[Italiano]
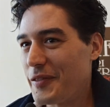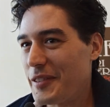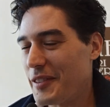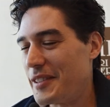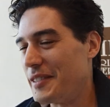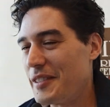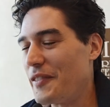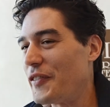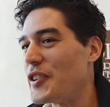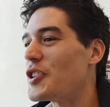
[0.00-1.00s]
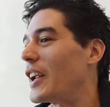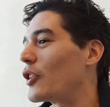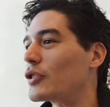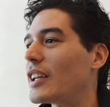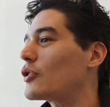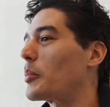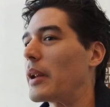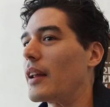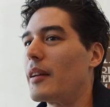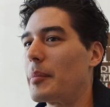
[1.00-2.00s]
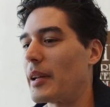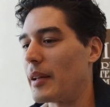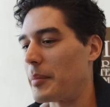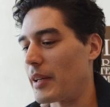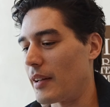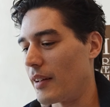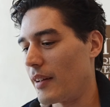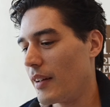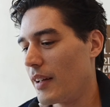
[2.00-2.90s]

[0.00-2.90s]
di, difficile non tanto per, per, per